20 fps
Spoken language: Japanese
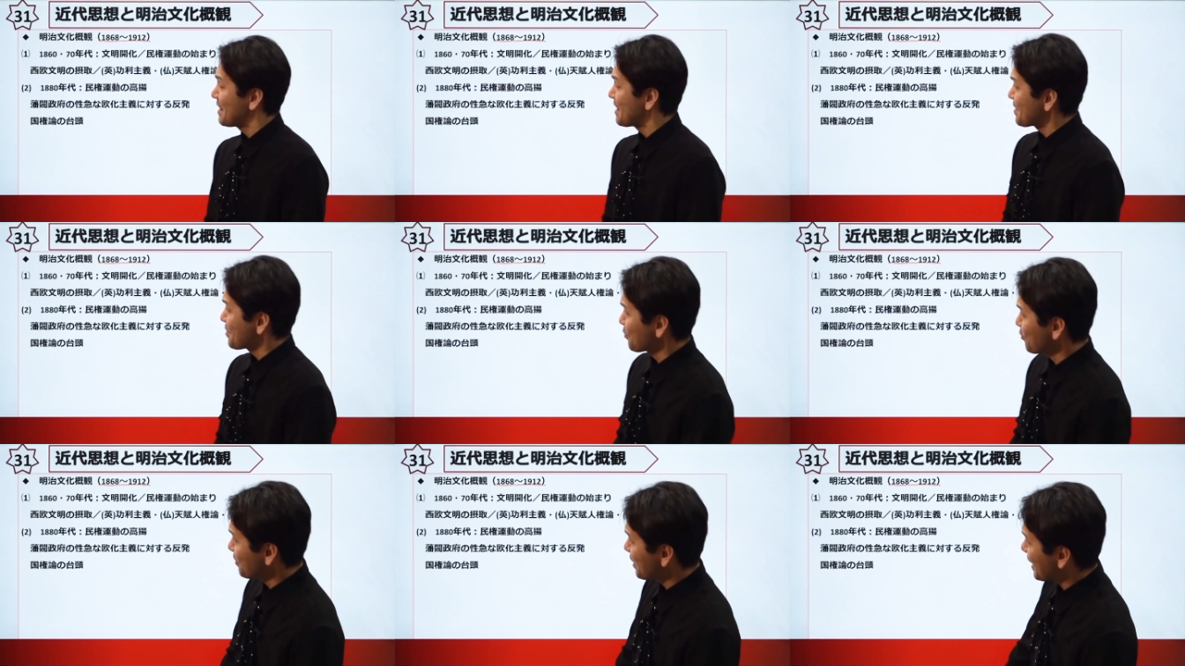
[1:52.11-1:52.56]

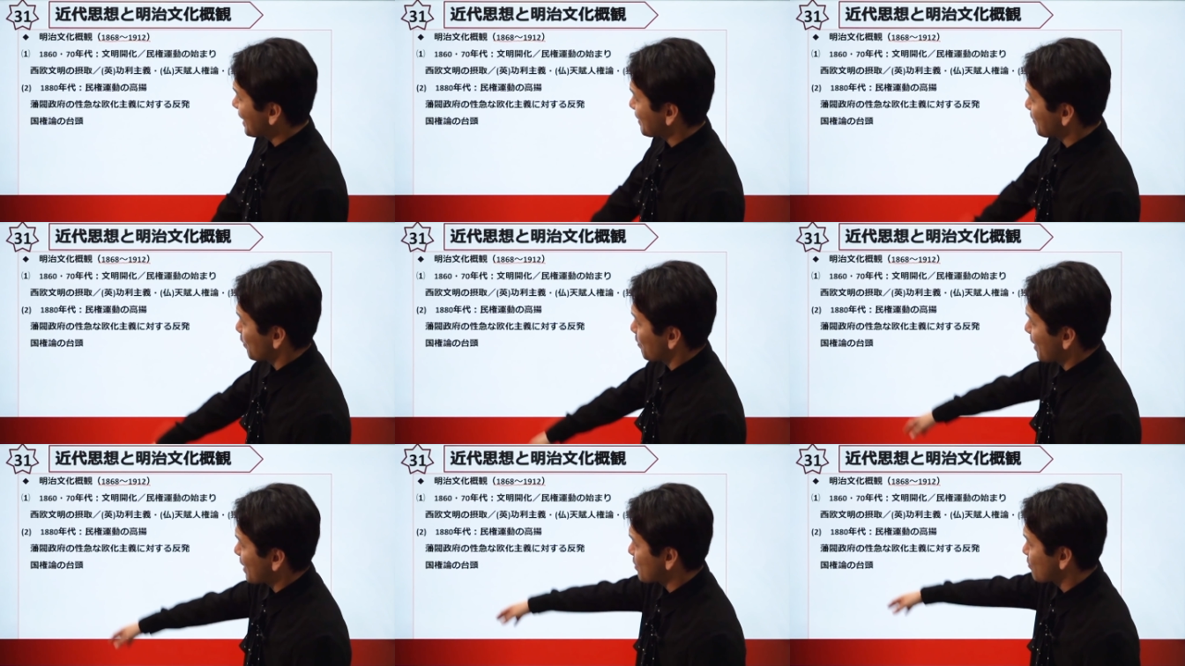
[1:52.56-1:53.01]
その中で
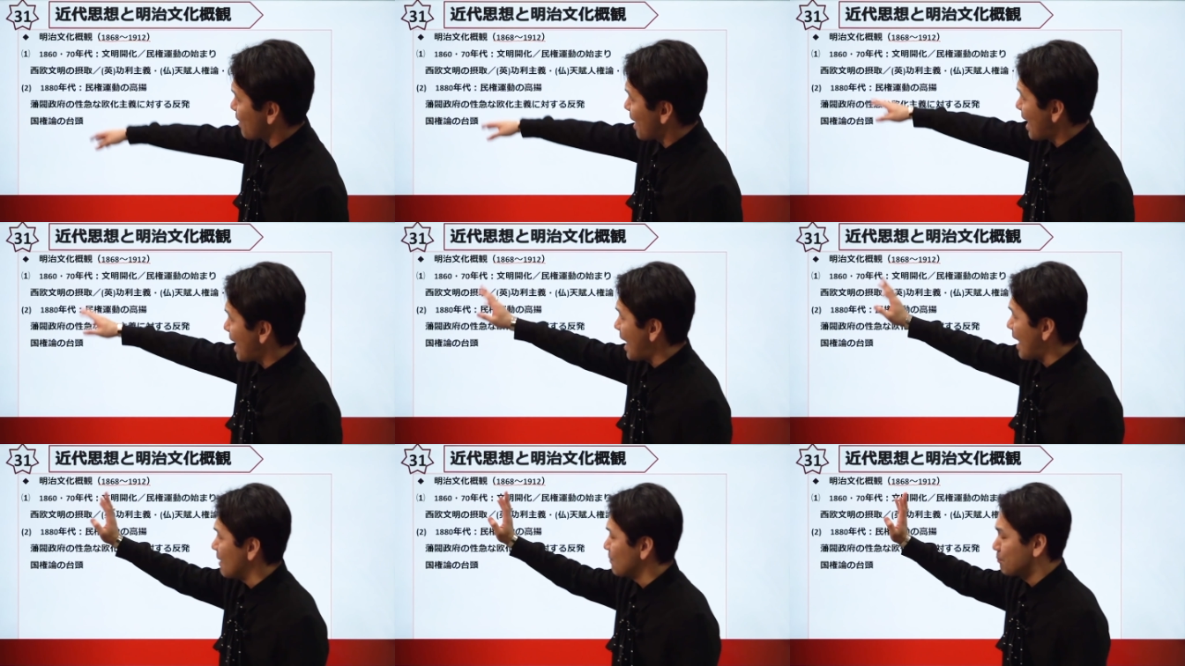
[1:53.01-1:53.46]
もまず
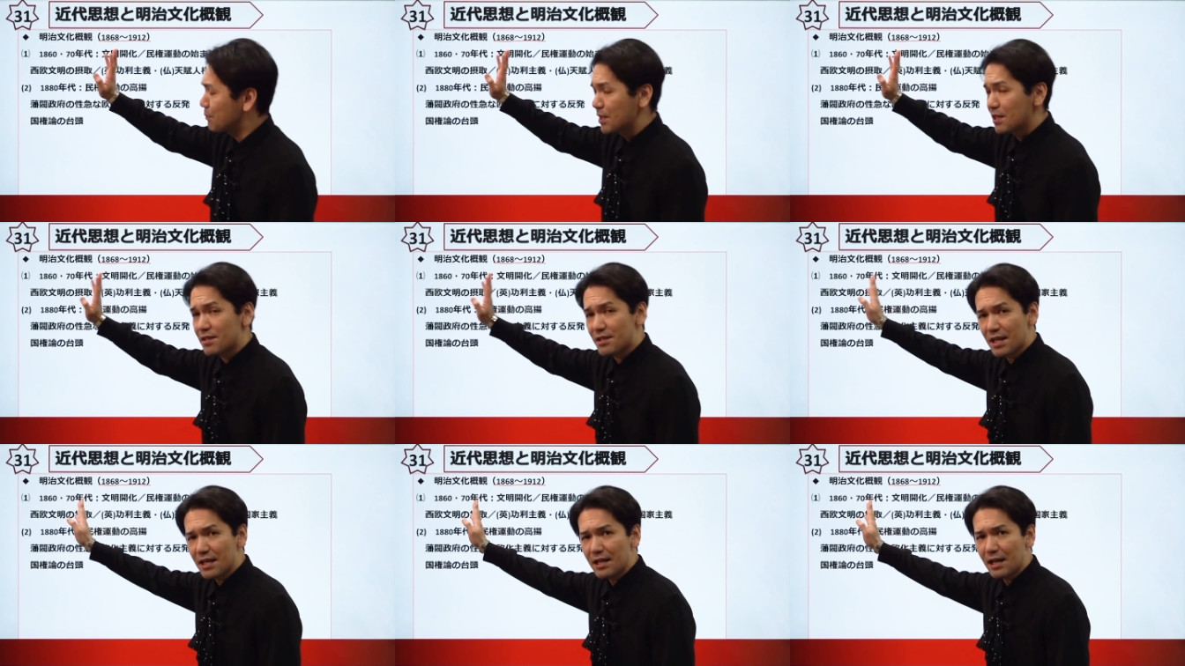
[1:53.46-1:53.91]
は、
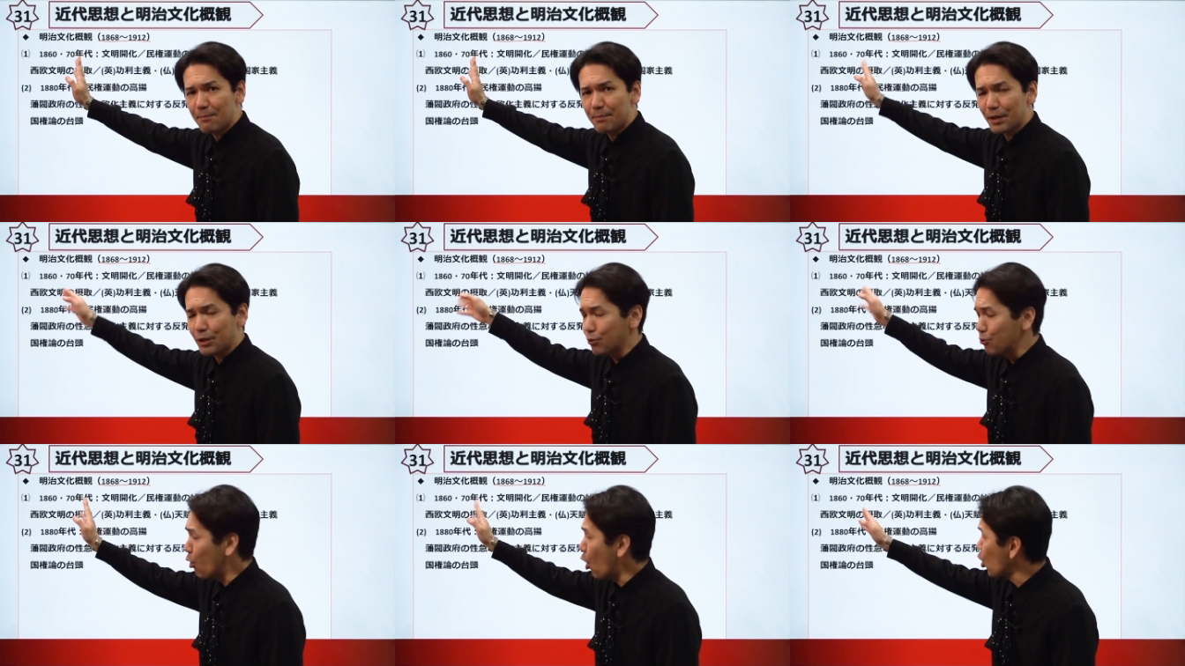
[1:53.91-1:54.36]

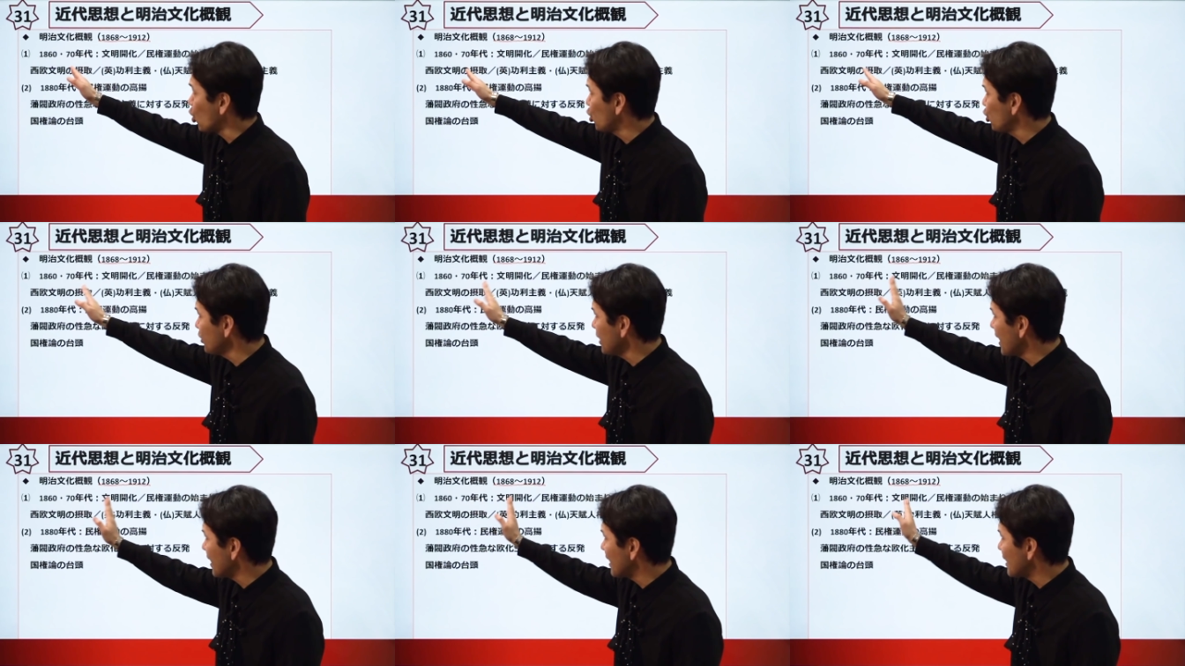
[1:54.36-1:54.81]

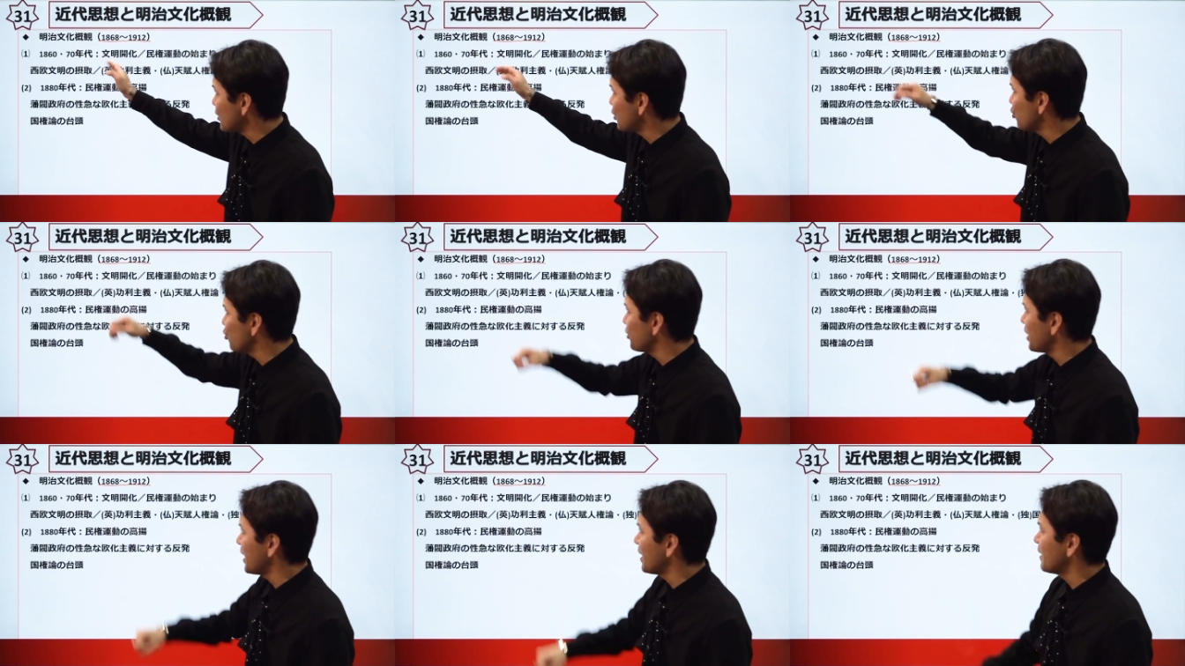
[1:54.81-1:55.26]

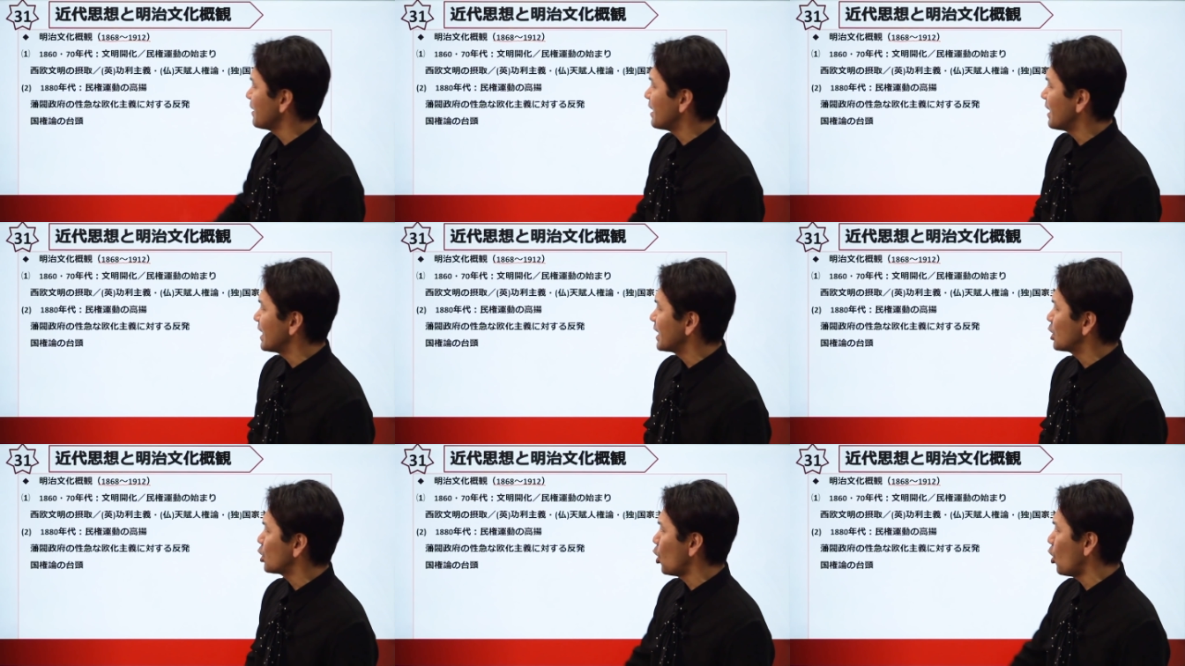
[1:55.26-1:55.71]
1860年
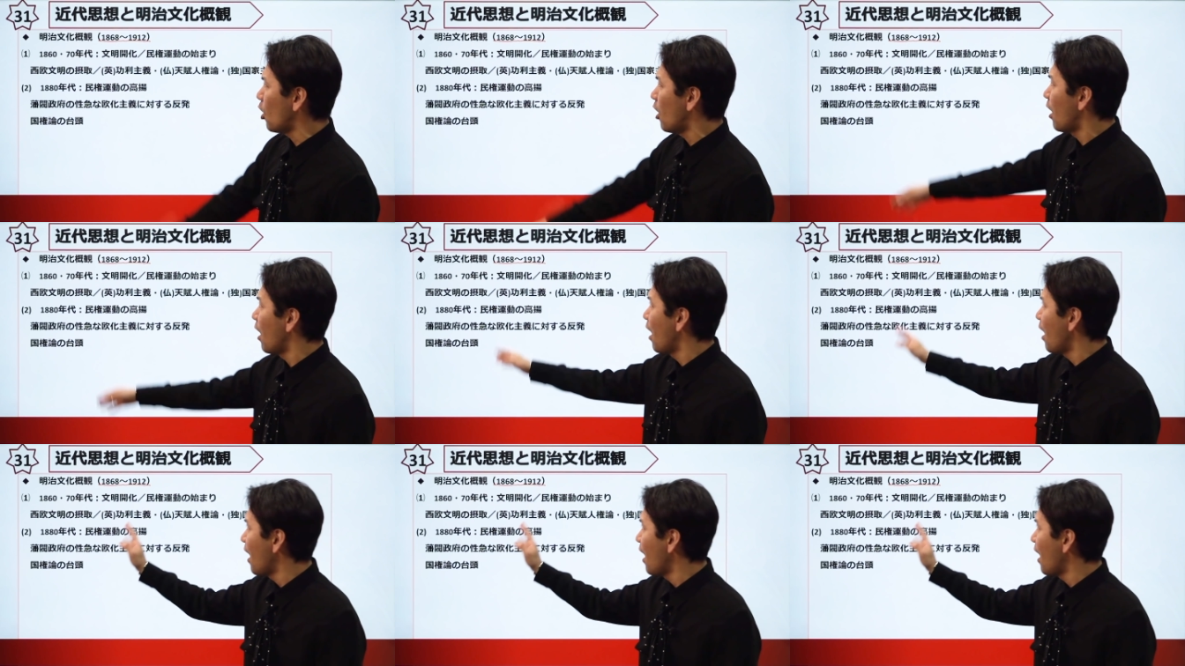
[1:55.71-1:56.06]
代と